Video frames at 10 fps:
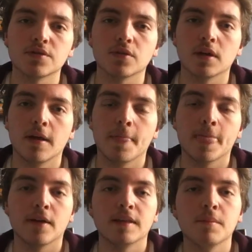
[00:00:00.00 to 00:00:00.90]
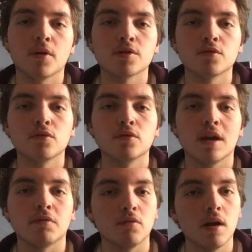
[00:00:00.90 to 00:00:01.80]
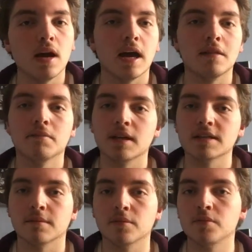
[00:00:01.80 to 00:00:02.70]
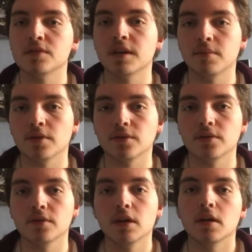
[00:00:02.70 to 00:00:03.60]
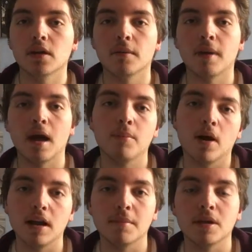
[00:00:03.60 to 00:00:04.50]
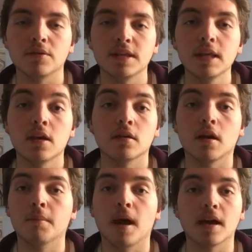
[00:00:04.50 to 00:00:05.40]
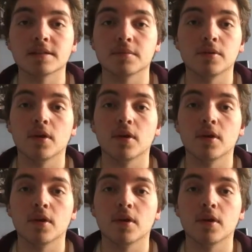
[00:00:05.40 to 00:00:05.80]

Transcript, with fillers: sur des morceaux où la voix a une place un peu plus importante par rapport à la mélodie, comme par exemple